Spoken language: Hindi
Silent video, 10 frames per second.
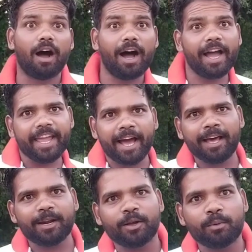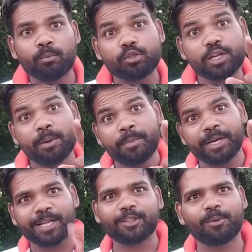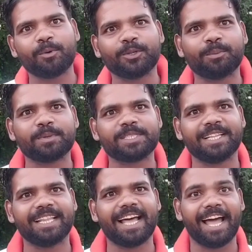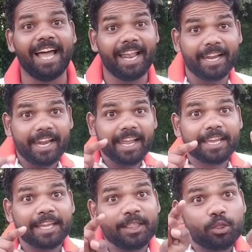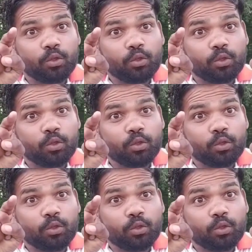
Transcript: हाँ यार मुझे ना मीठा तो बहुत पसंद है लेकिन